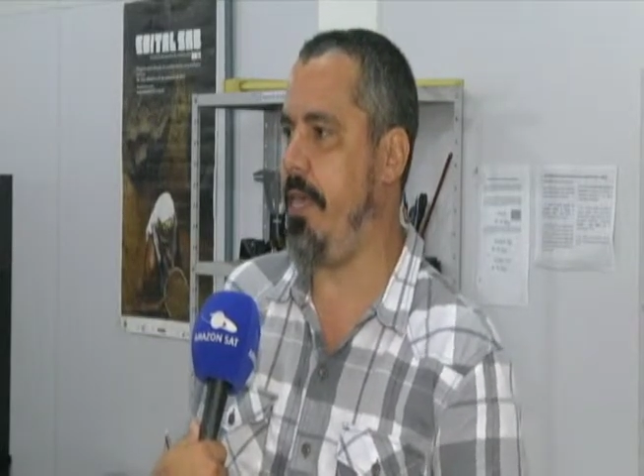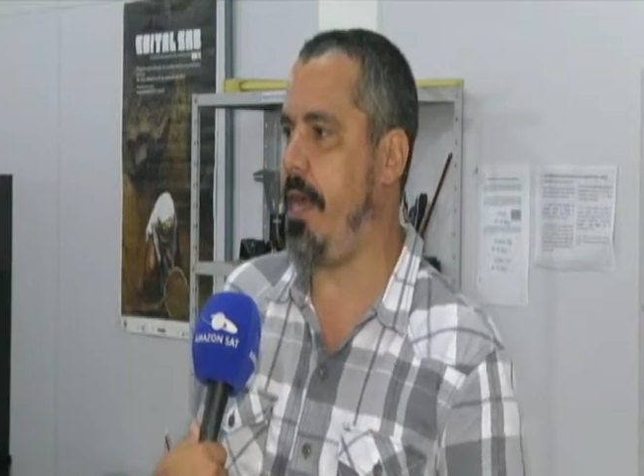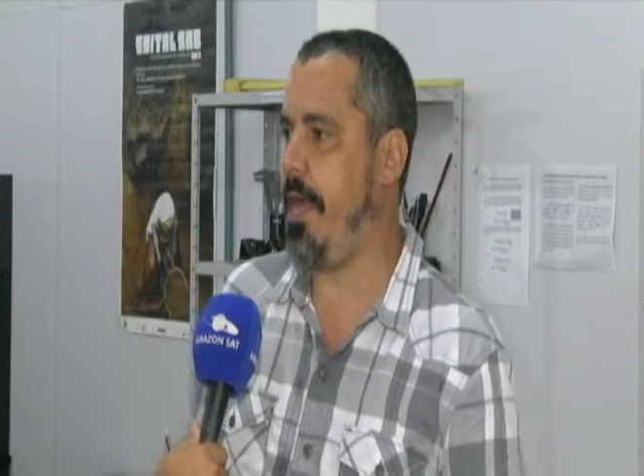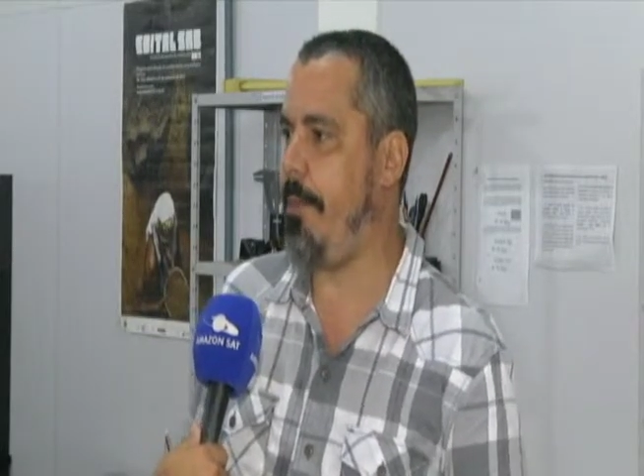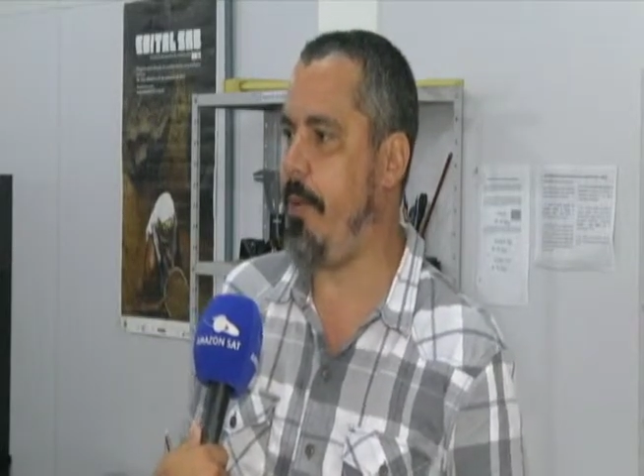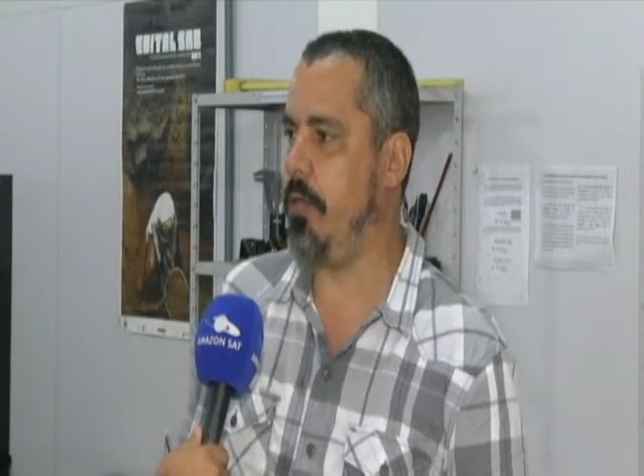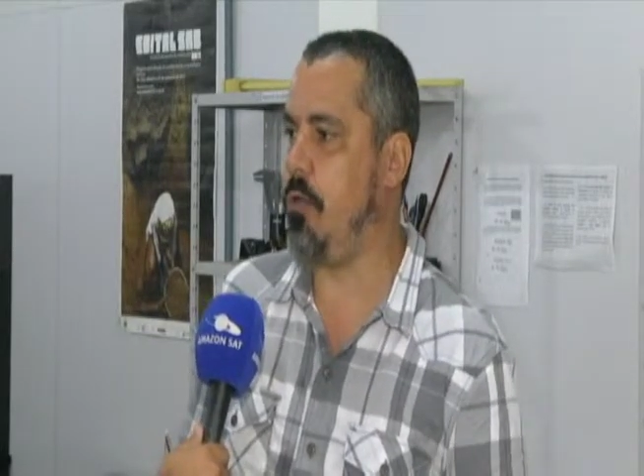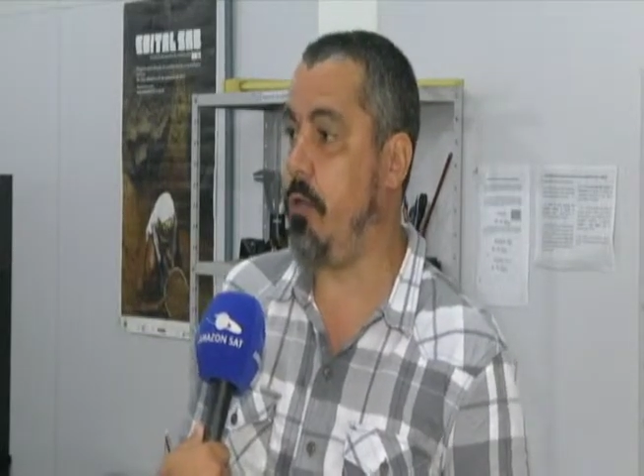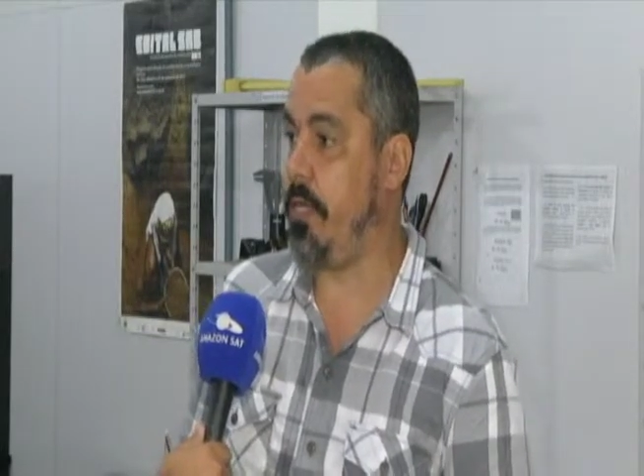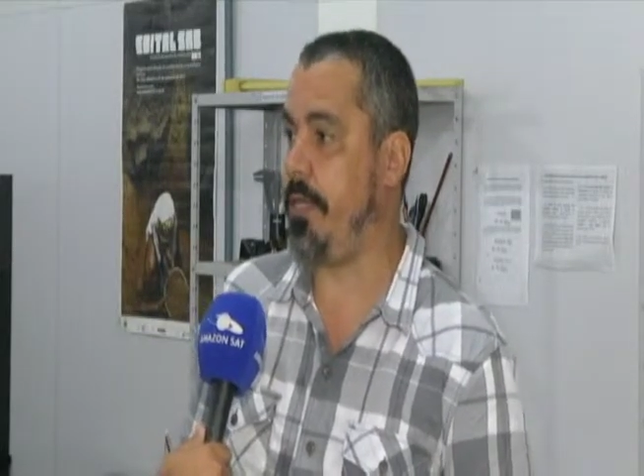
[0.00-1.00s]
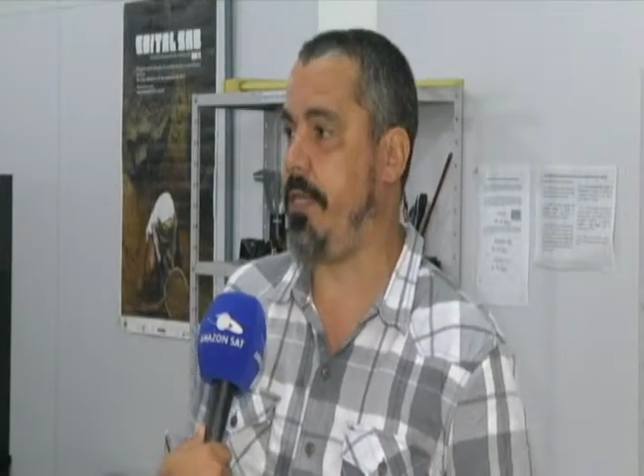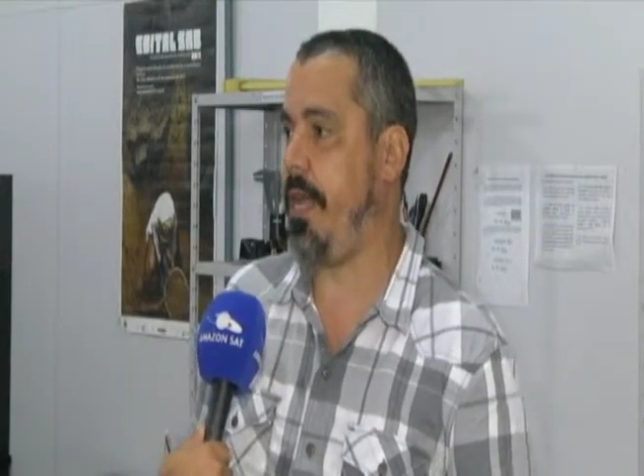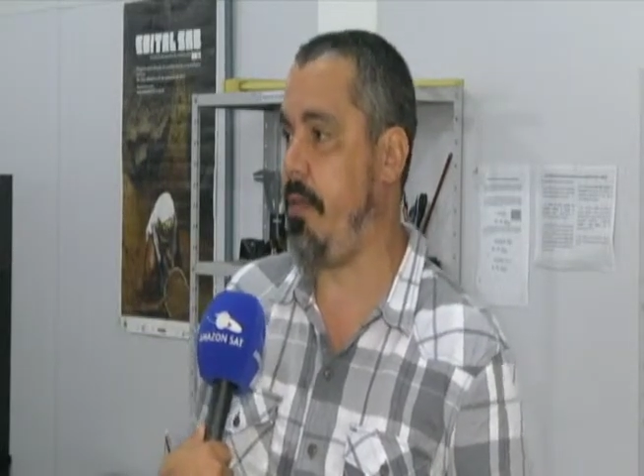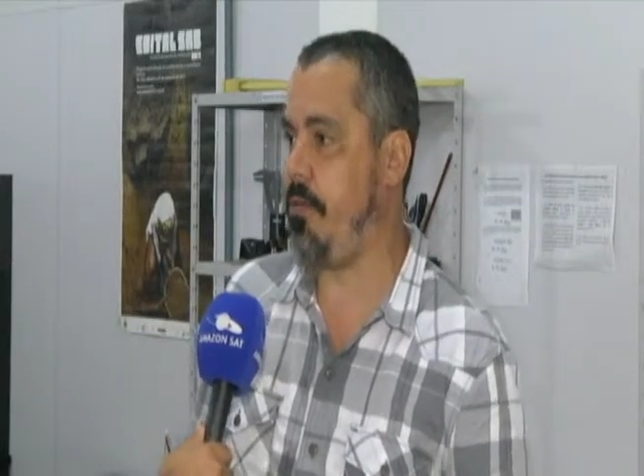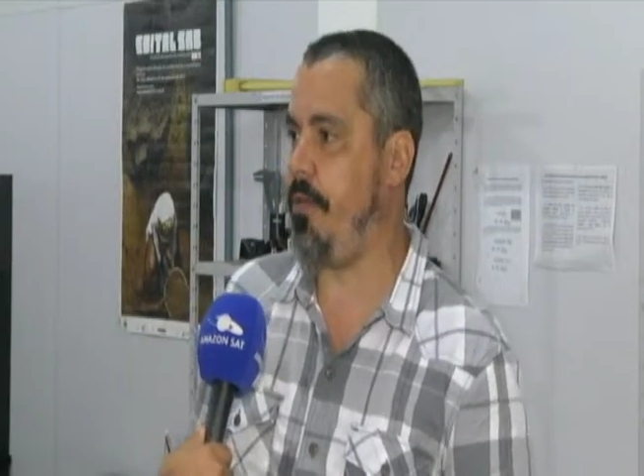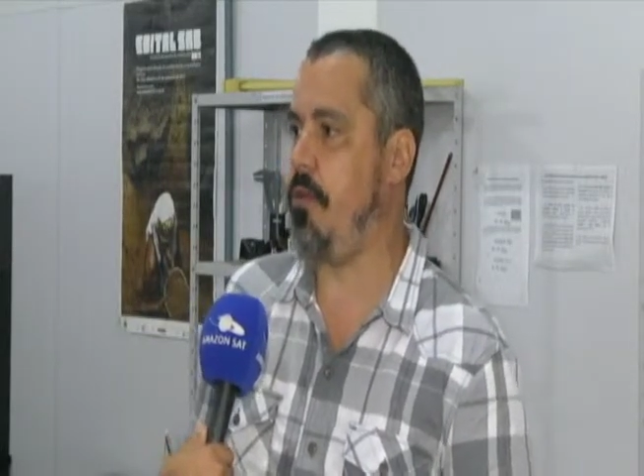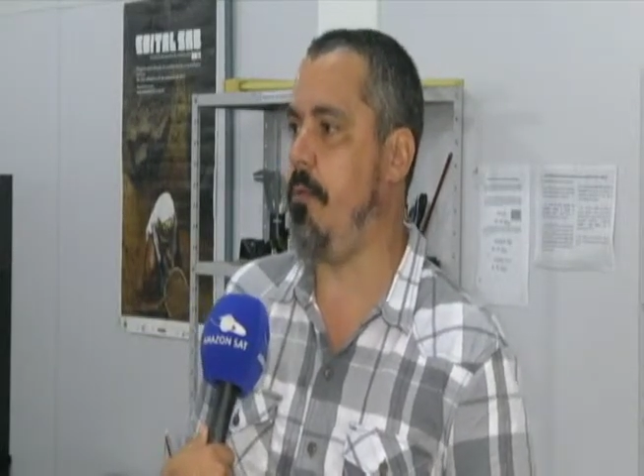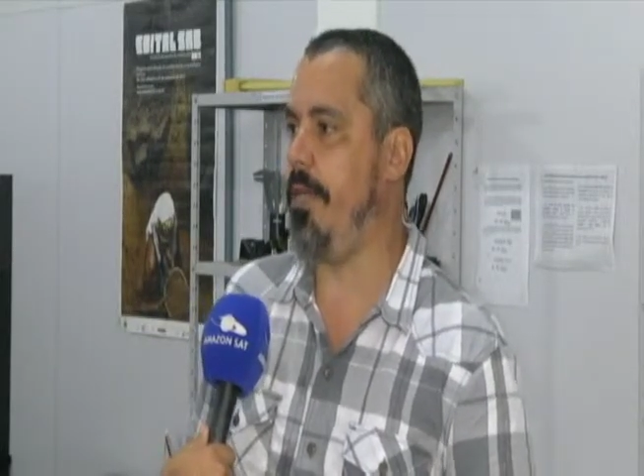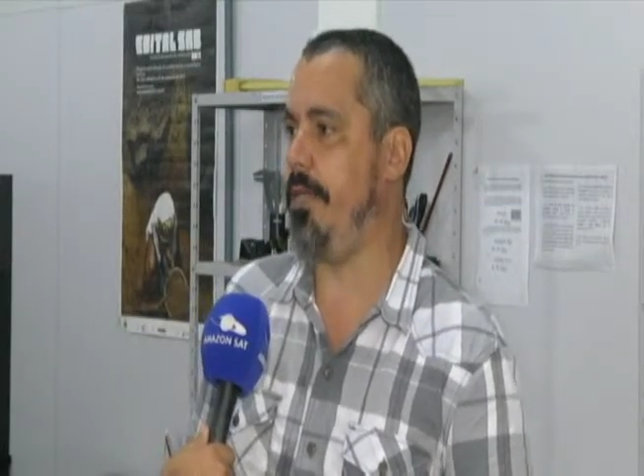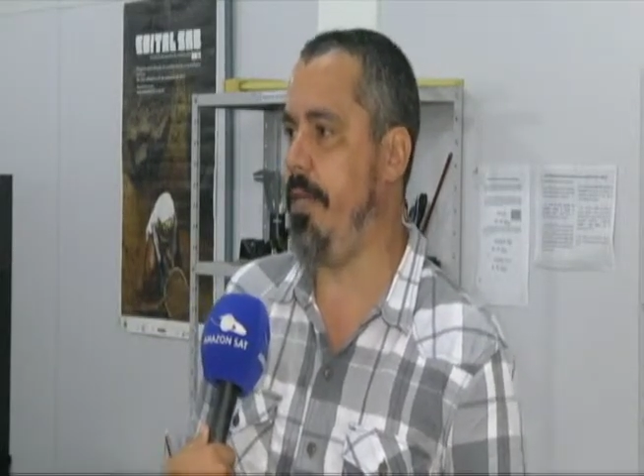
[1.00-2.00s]
era a época do contestado
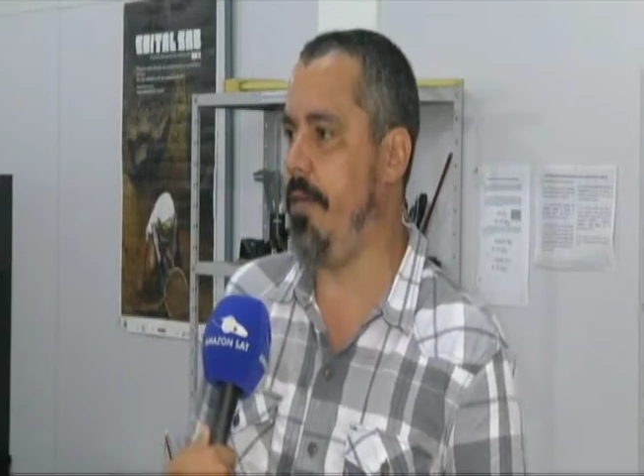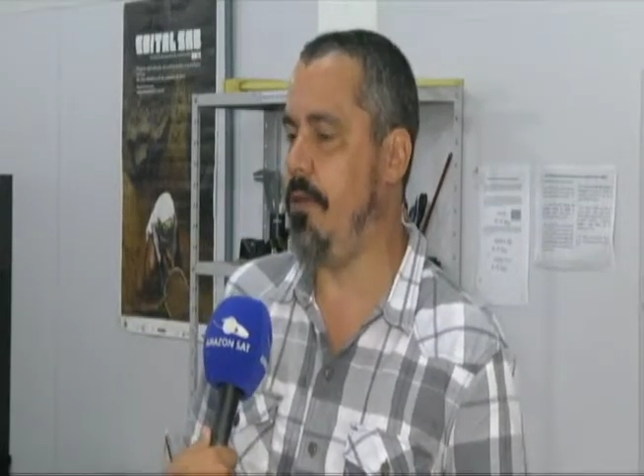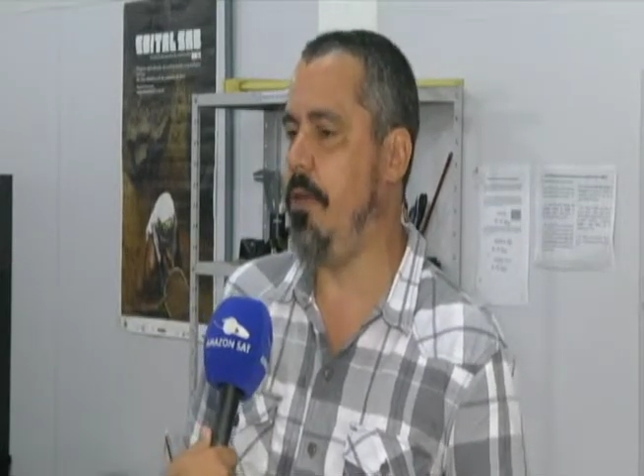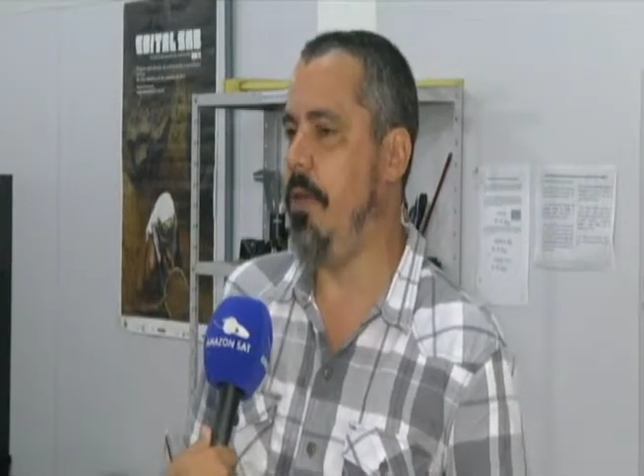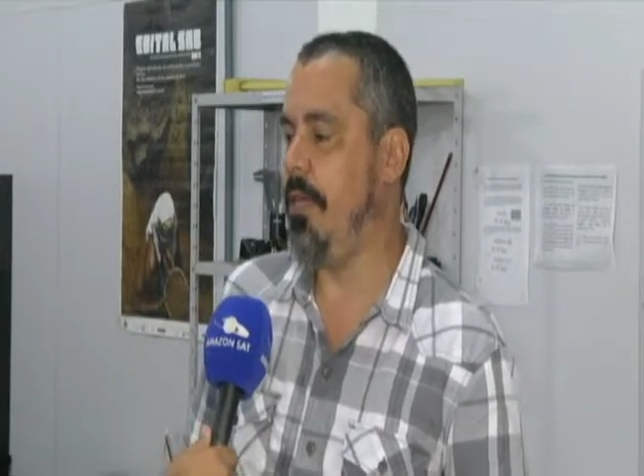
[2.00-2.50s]
franco-brasileiro,